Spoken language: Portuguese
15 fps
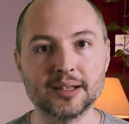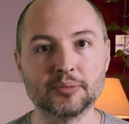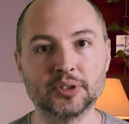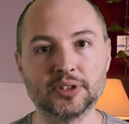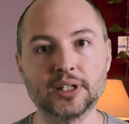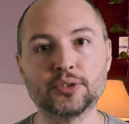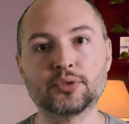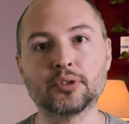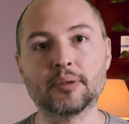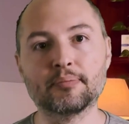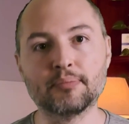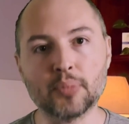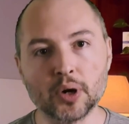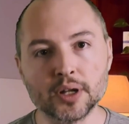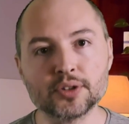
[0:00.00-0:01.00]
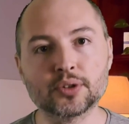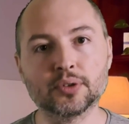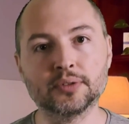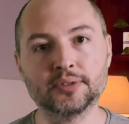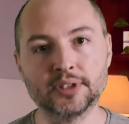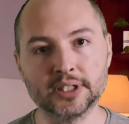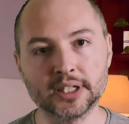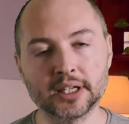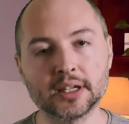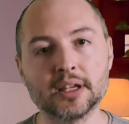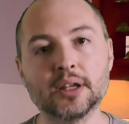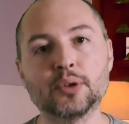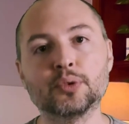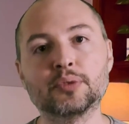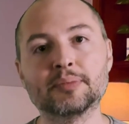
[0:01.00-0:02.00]
mas ele só pode conter
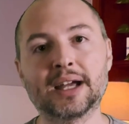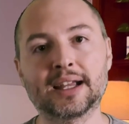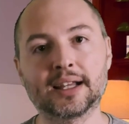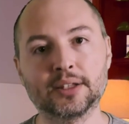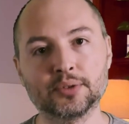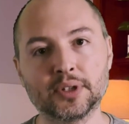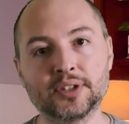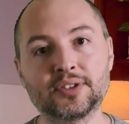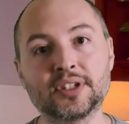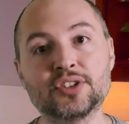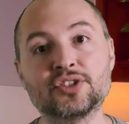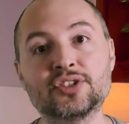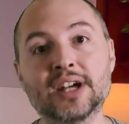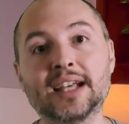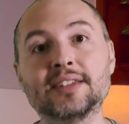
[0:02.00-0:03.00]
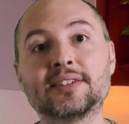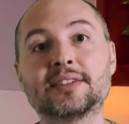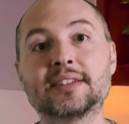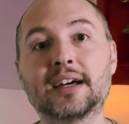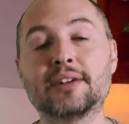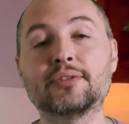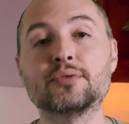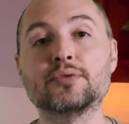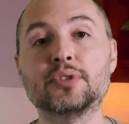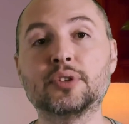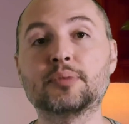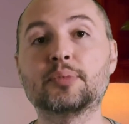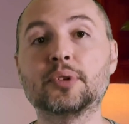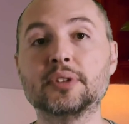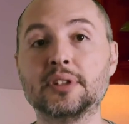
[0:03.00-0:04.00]
os marcadores que já estavam
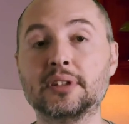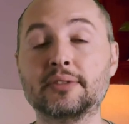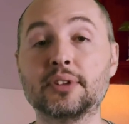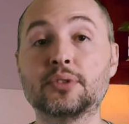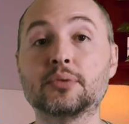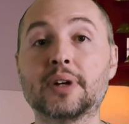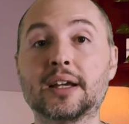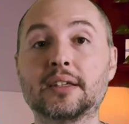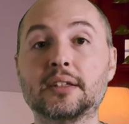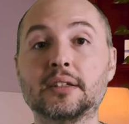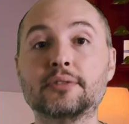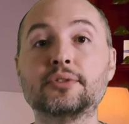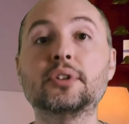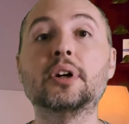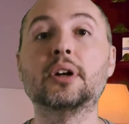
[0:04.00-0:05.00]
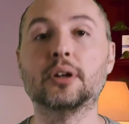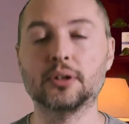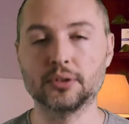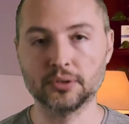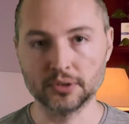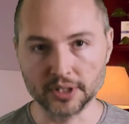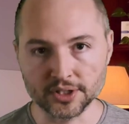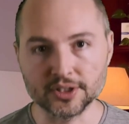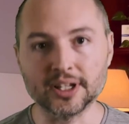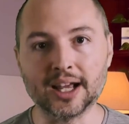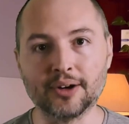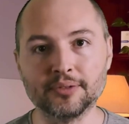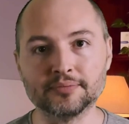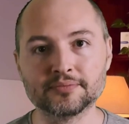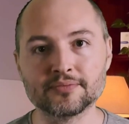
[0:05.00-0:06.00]
disponíveis no arquivo
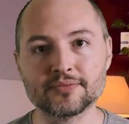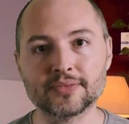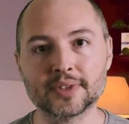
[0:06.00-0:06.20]
original.